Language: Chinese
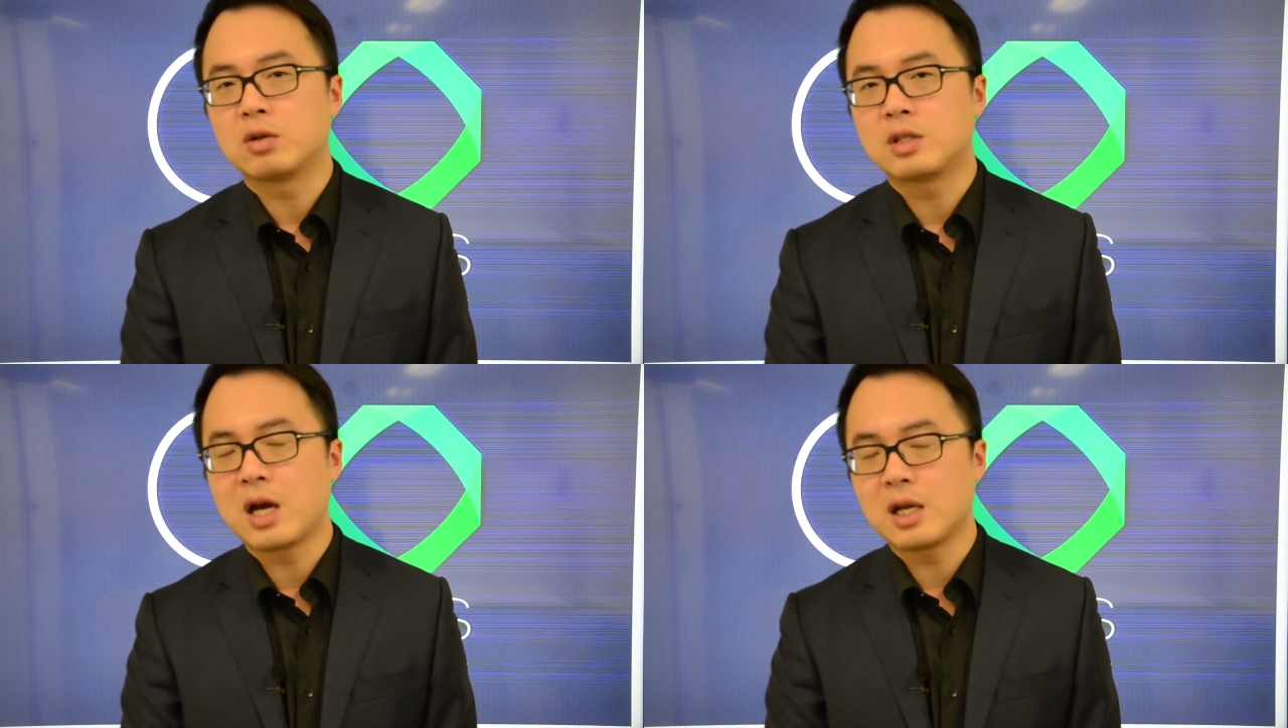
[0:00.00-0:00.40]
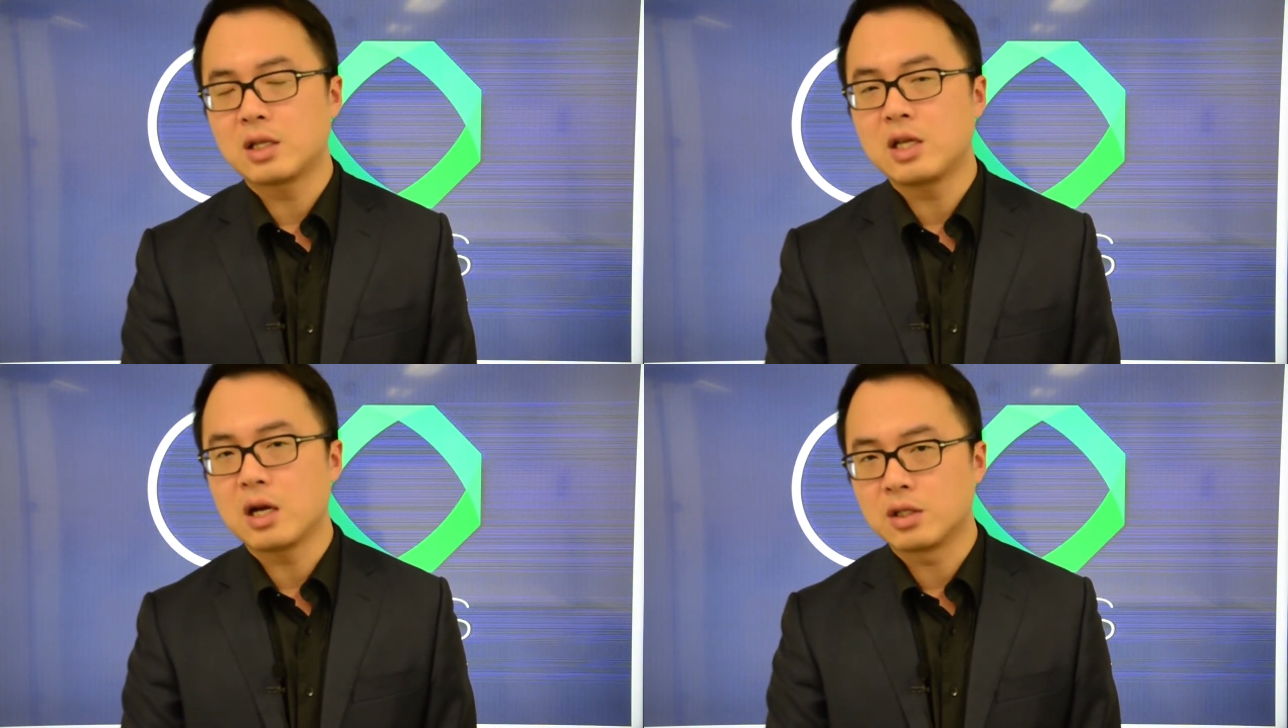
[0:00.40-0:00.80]
由加
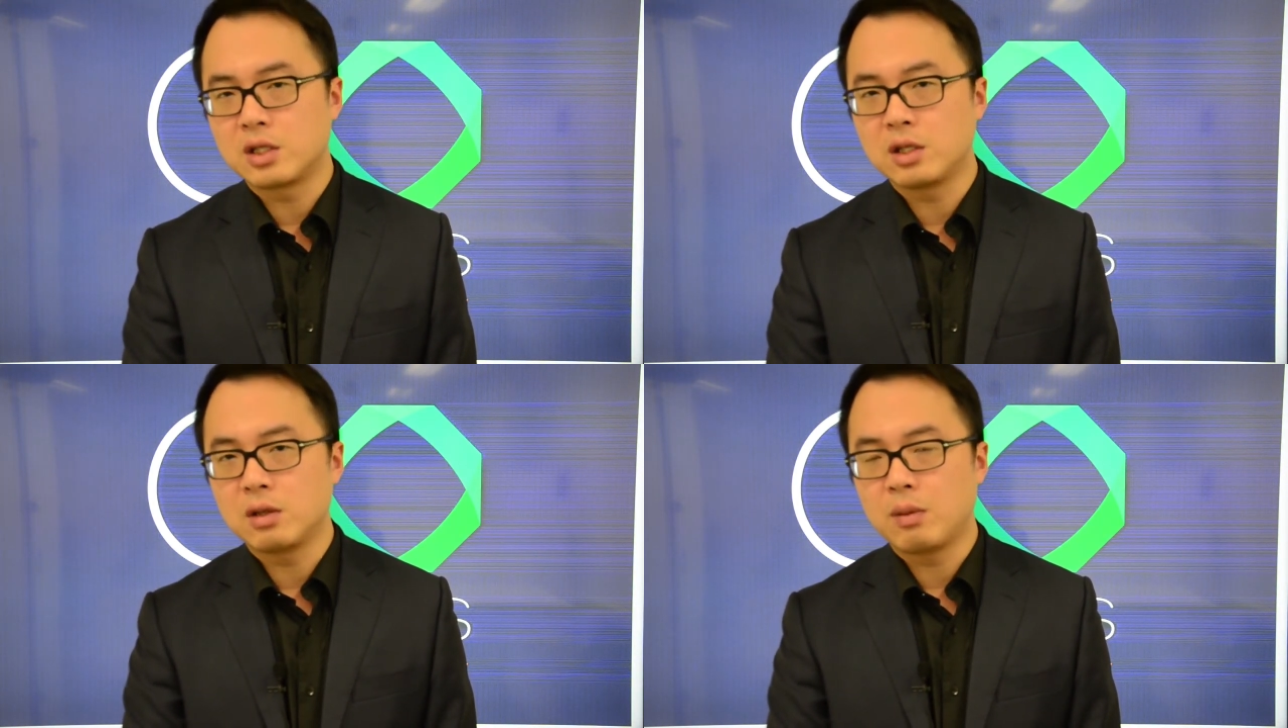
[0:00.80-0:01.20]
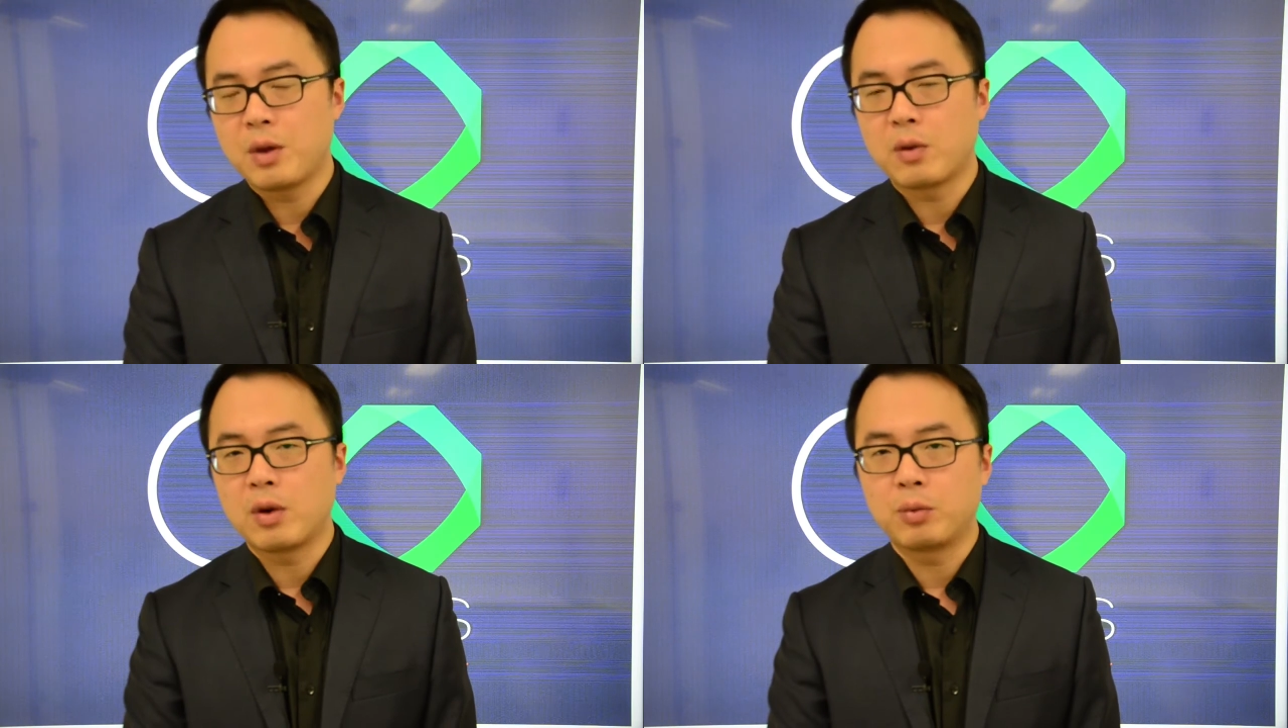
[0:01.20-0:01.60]
降息
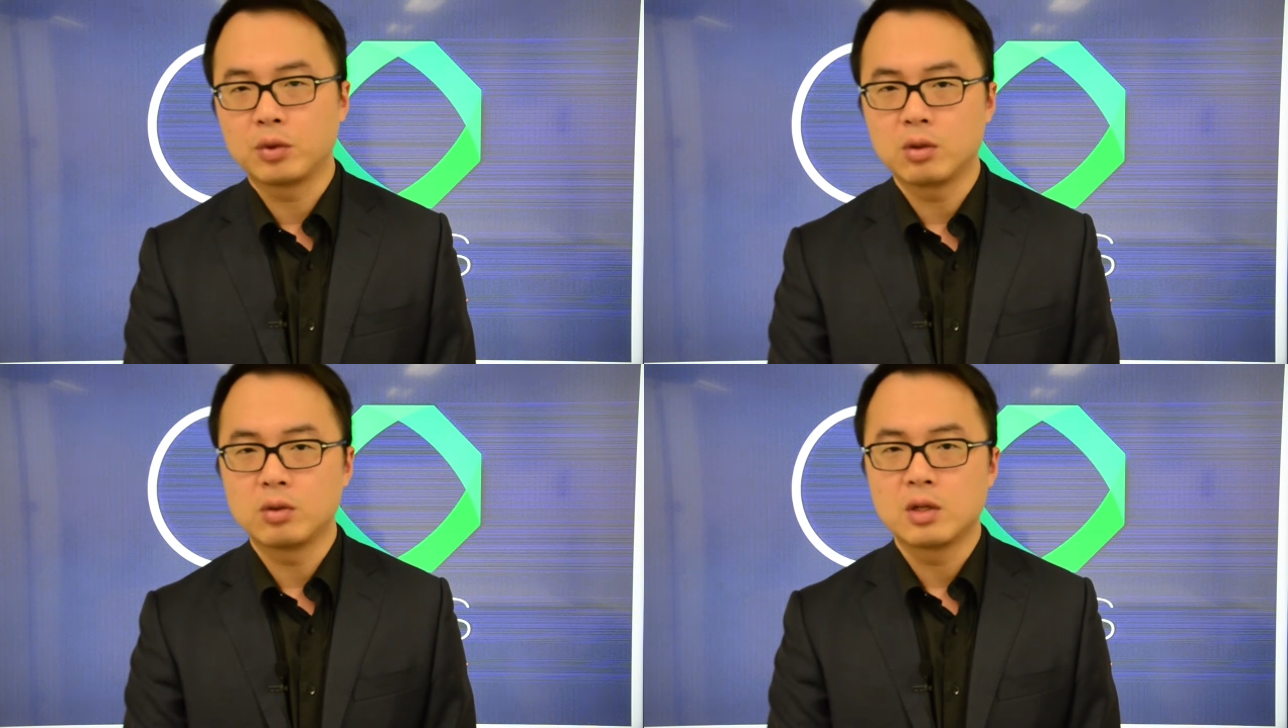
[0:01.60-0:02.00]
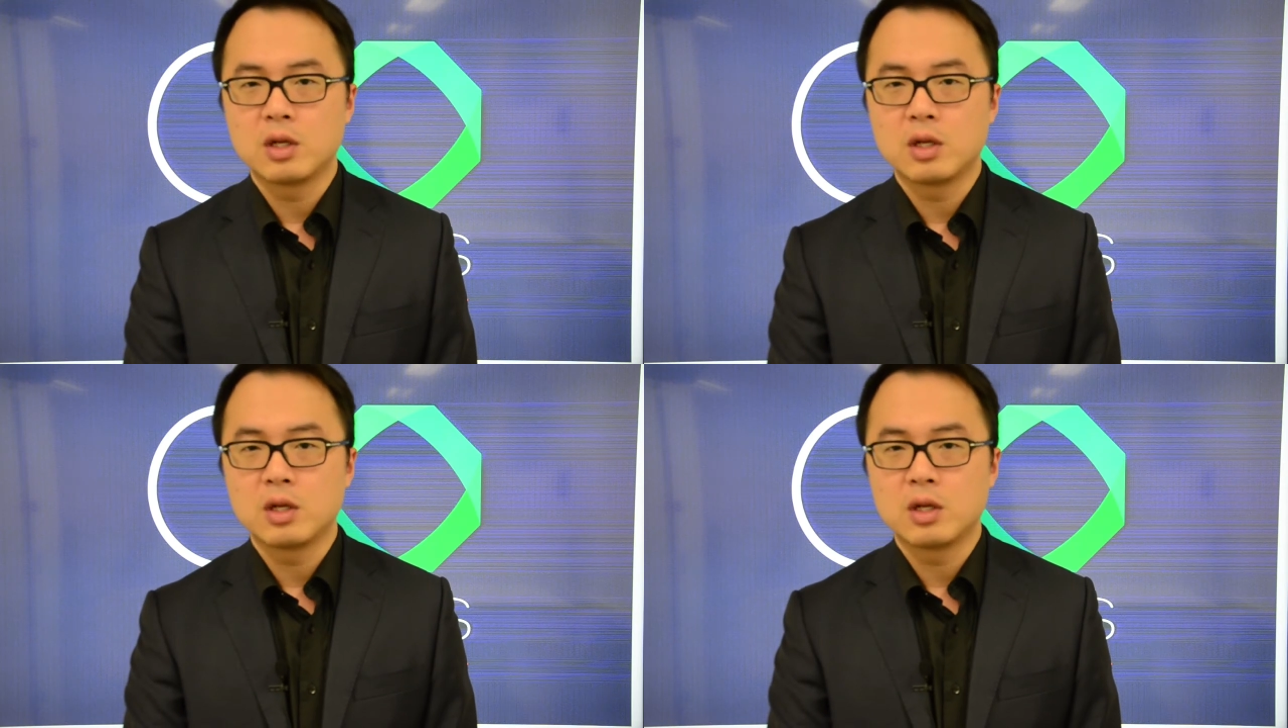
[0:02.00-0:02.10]
变为不动，